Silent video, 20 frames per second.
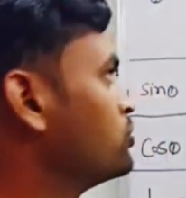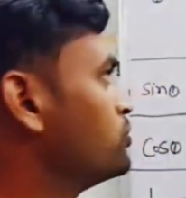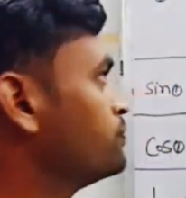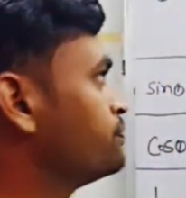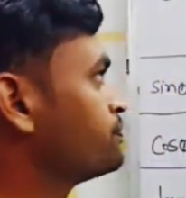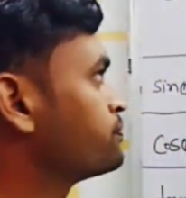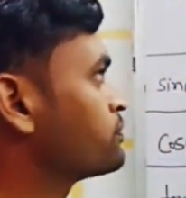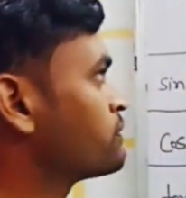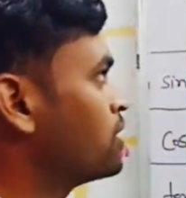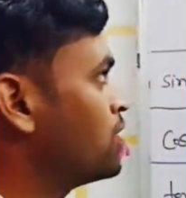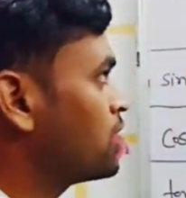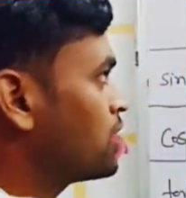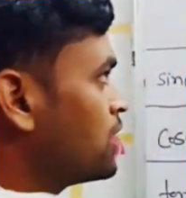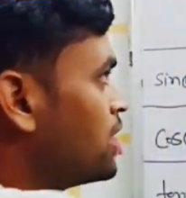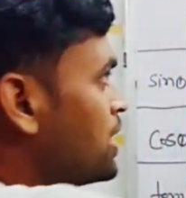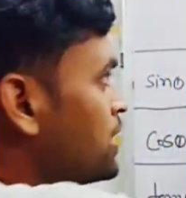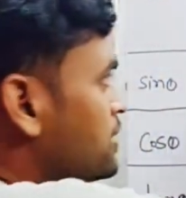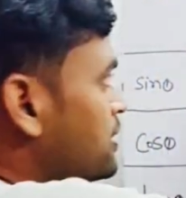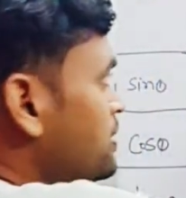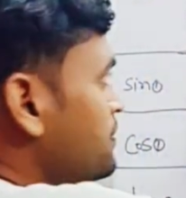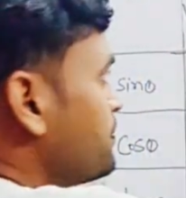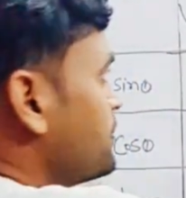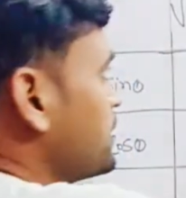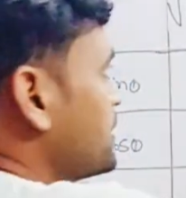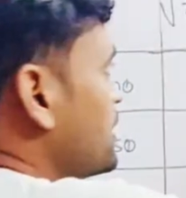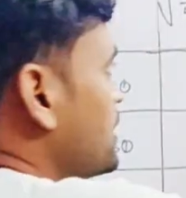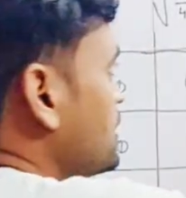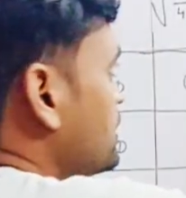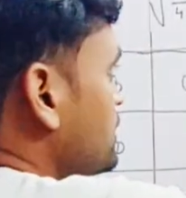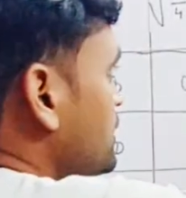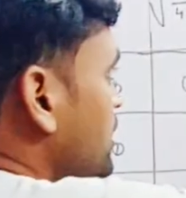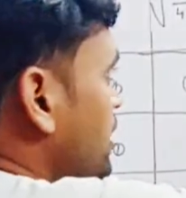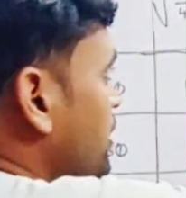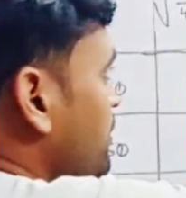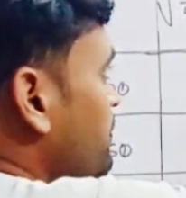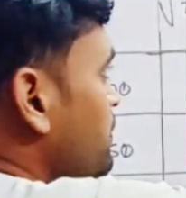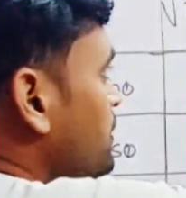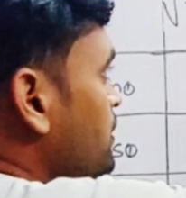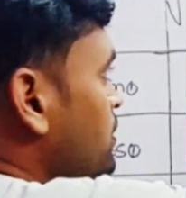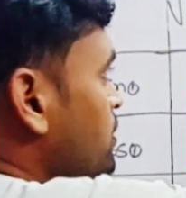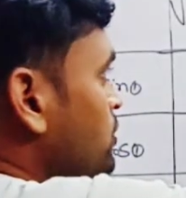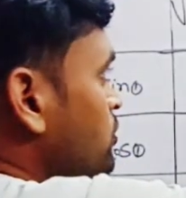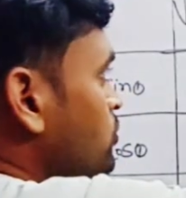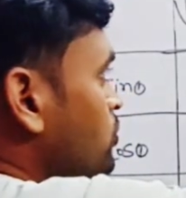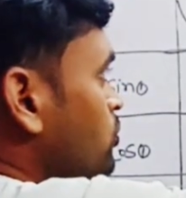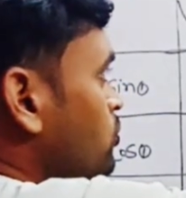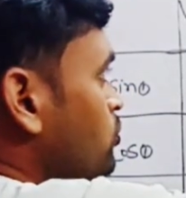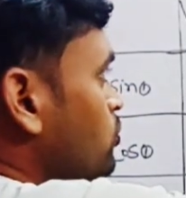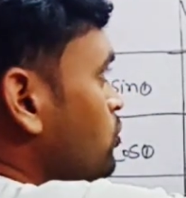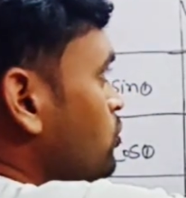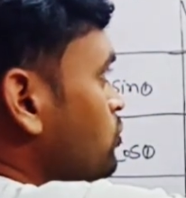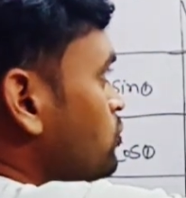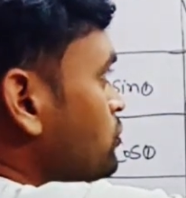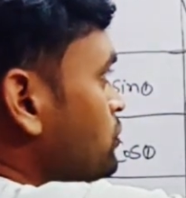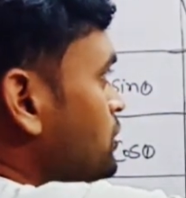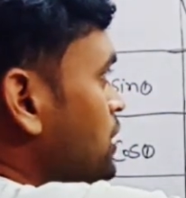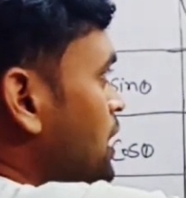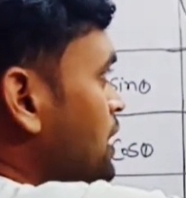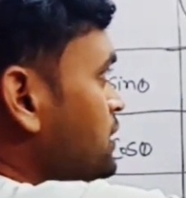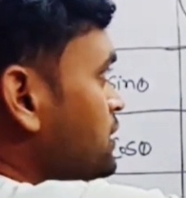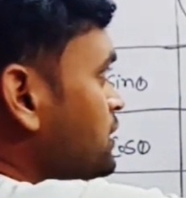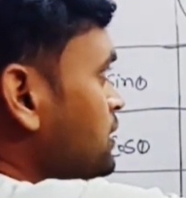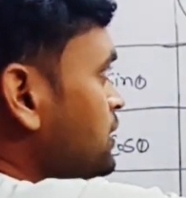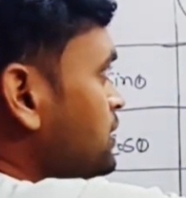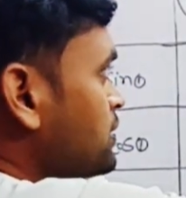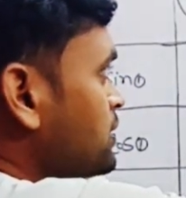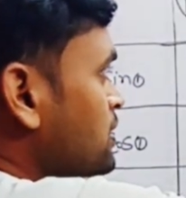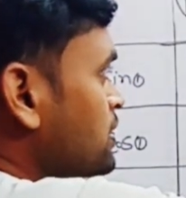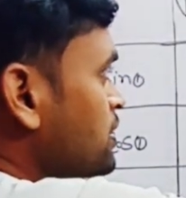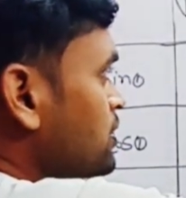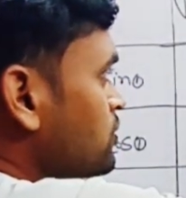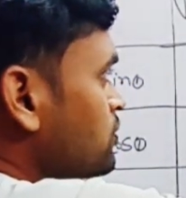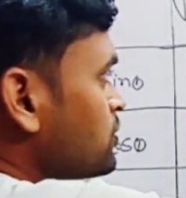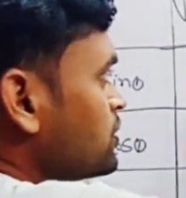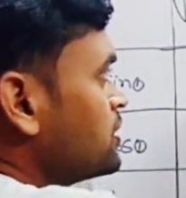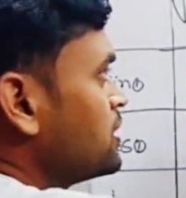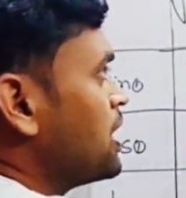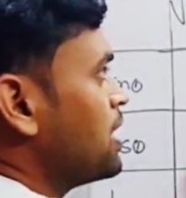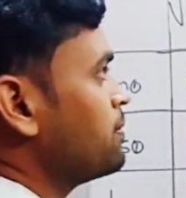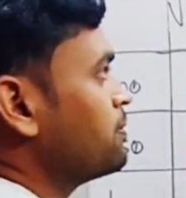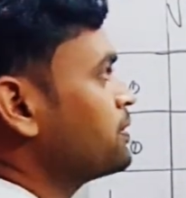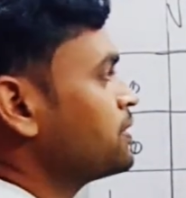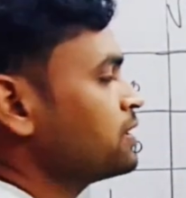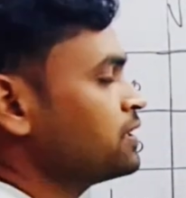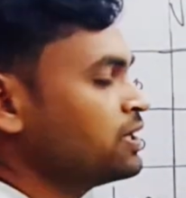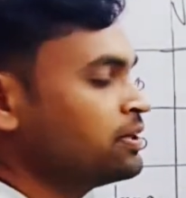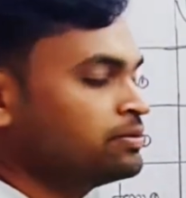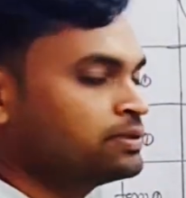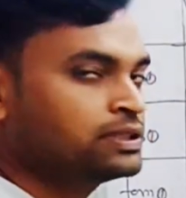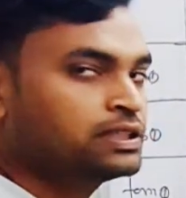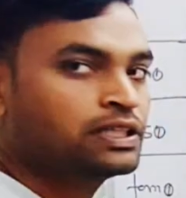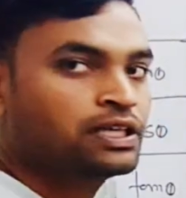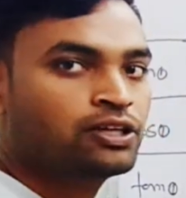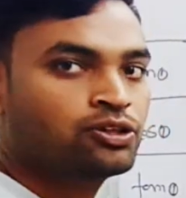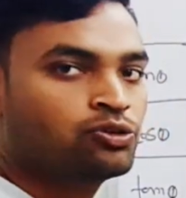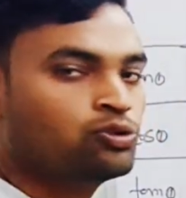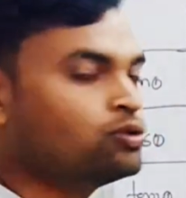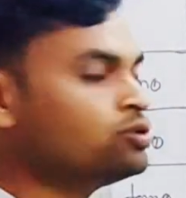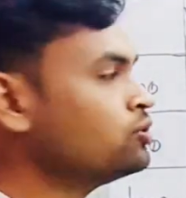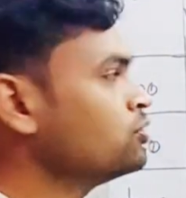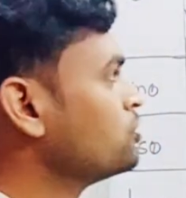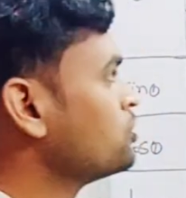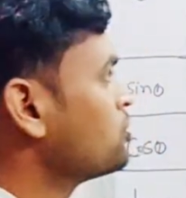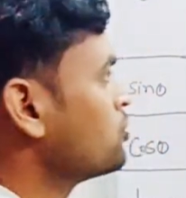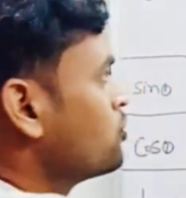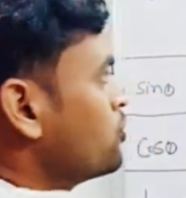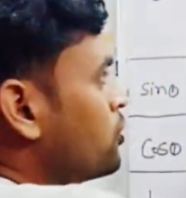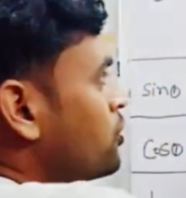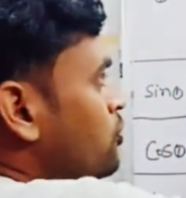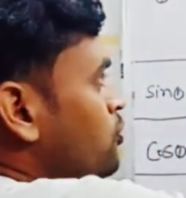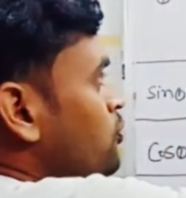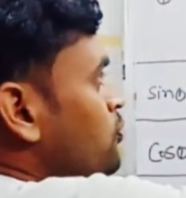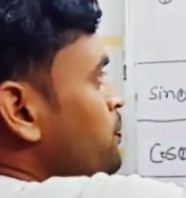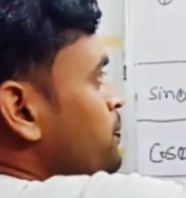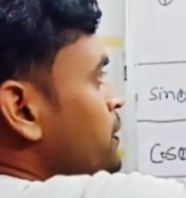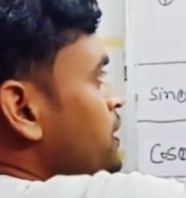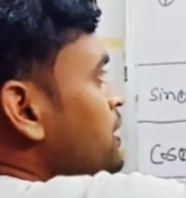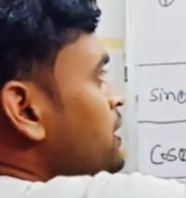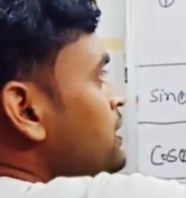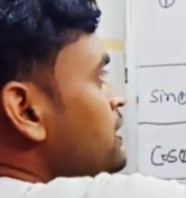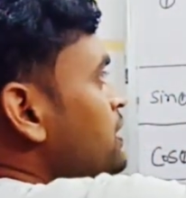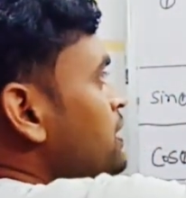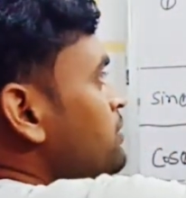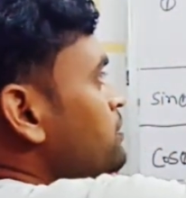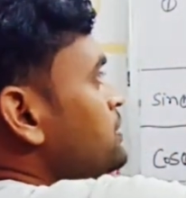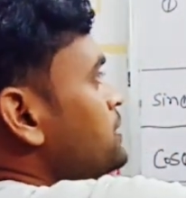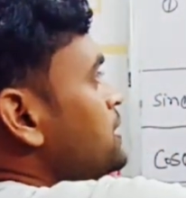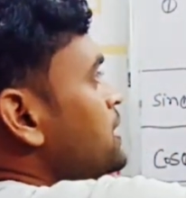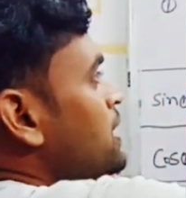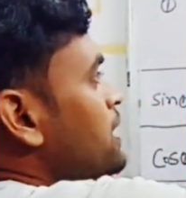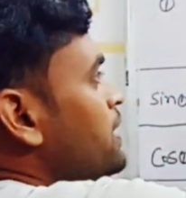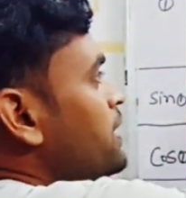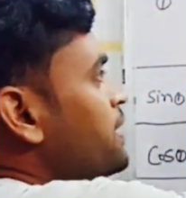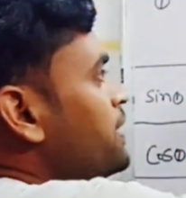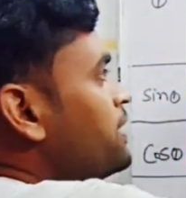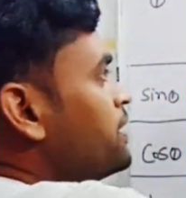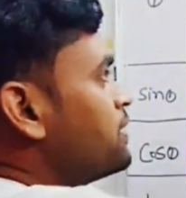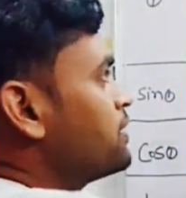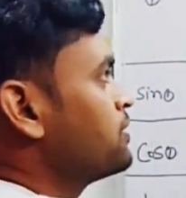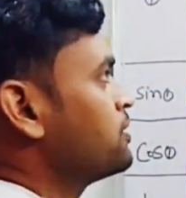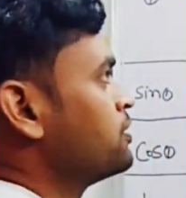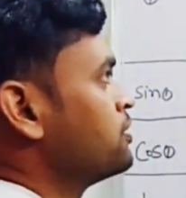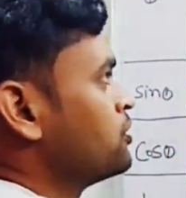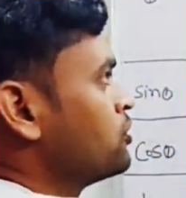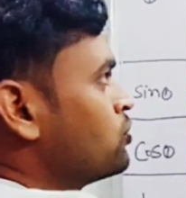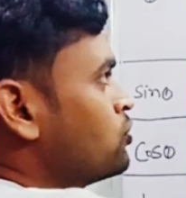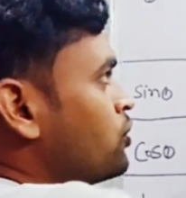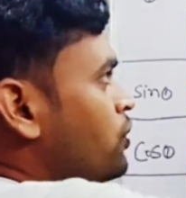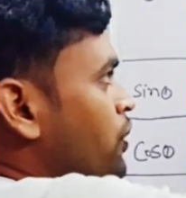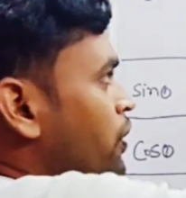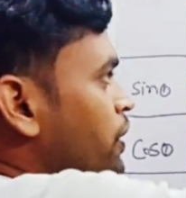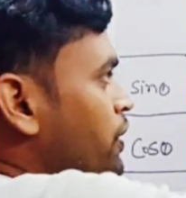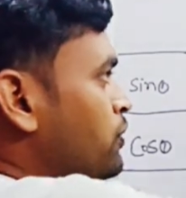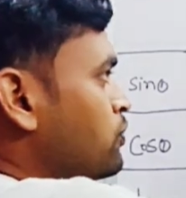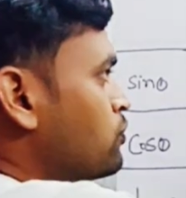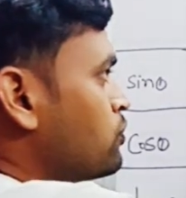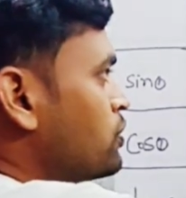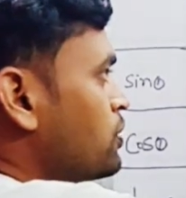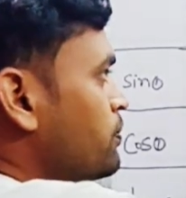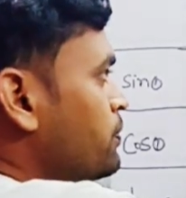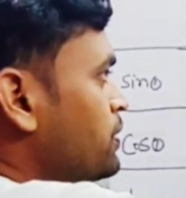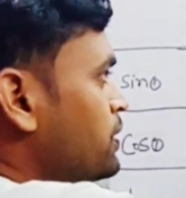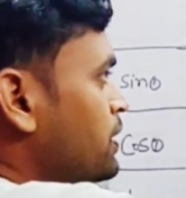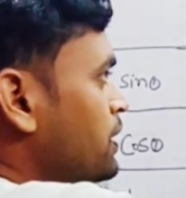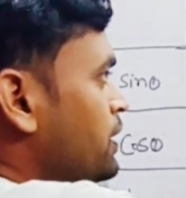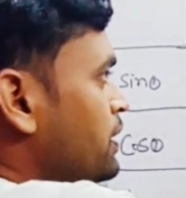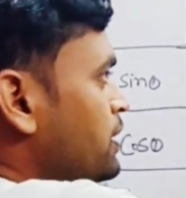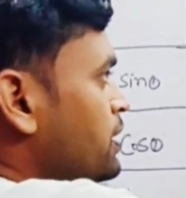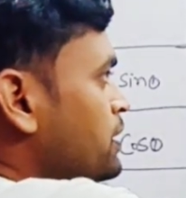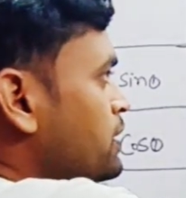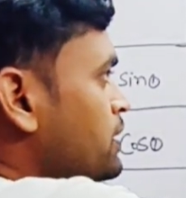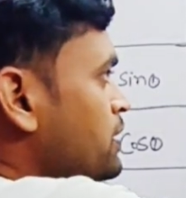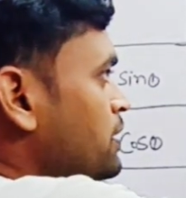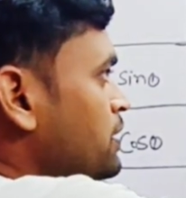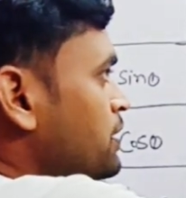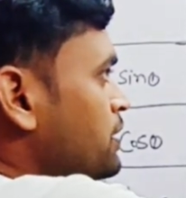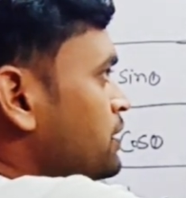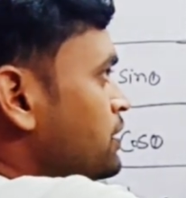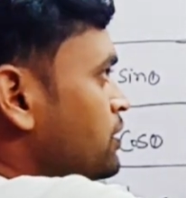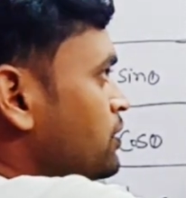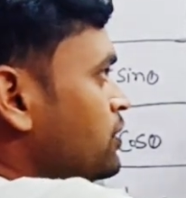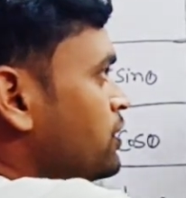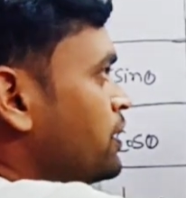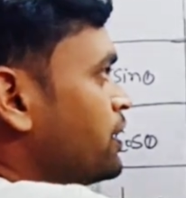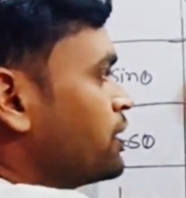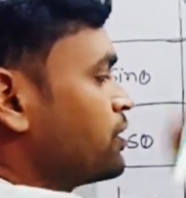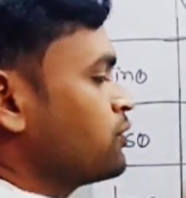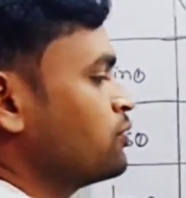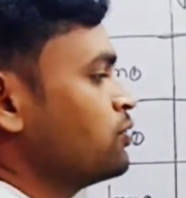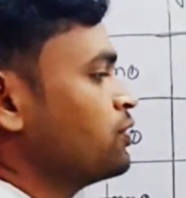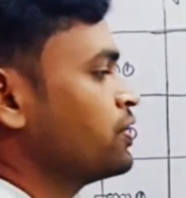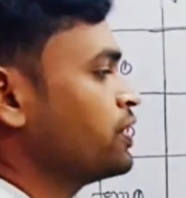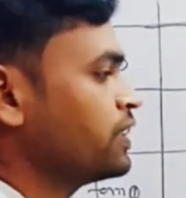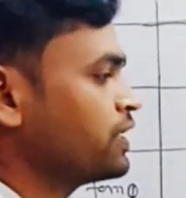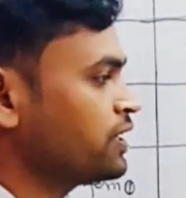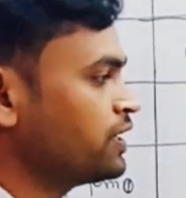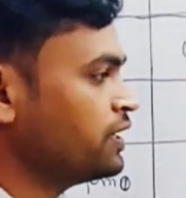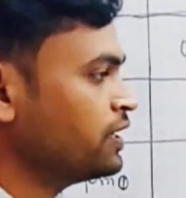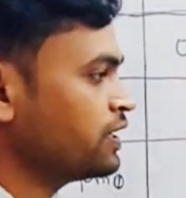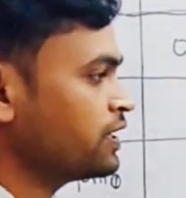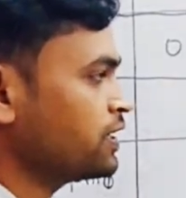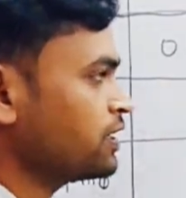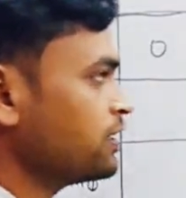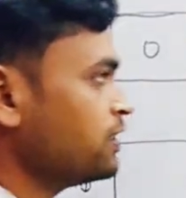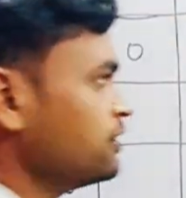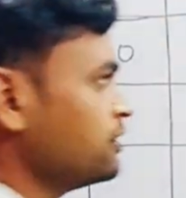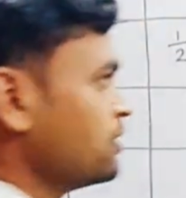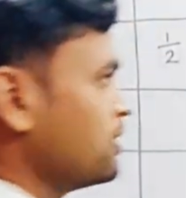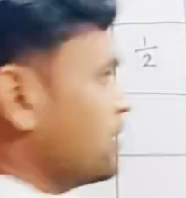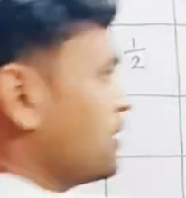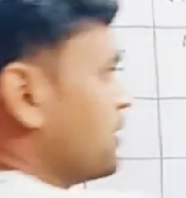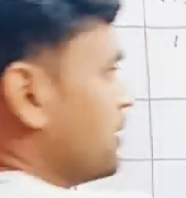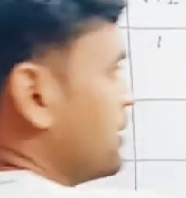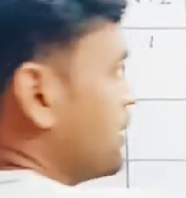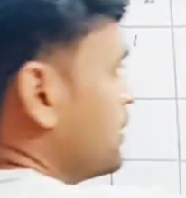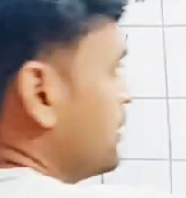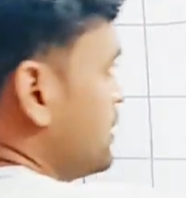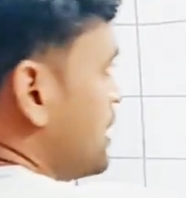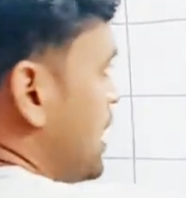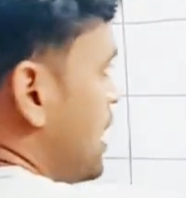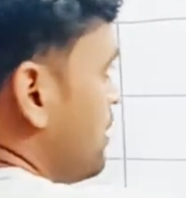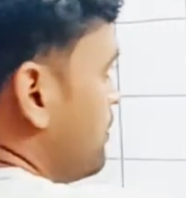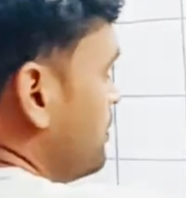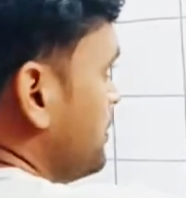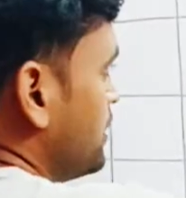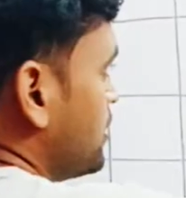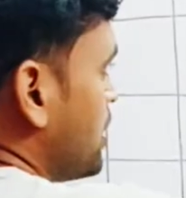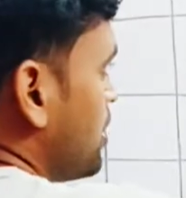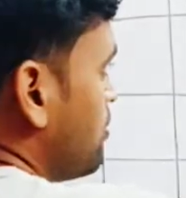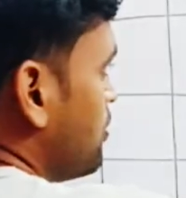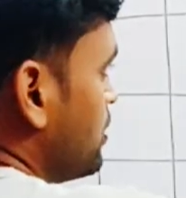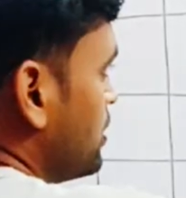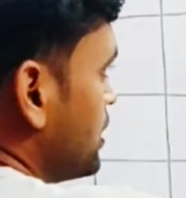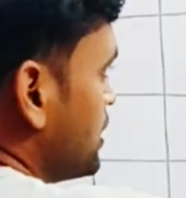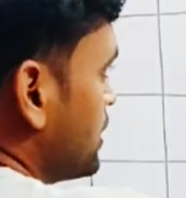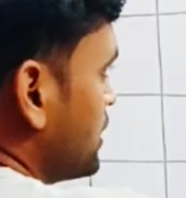दो अगला आते हैं पैंतालीस डिग्री में तो दो को चार से कैंसिल कर दो कि यहाँ पे कितना बचेगा दो और ऊपर कितना बचा एक तो एक को कभी करनी के अंदर नहीं लिखते तो एक को एक ही लिखेंगे लेकिन यहाँ पे लिखा हुआ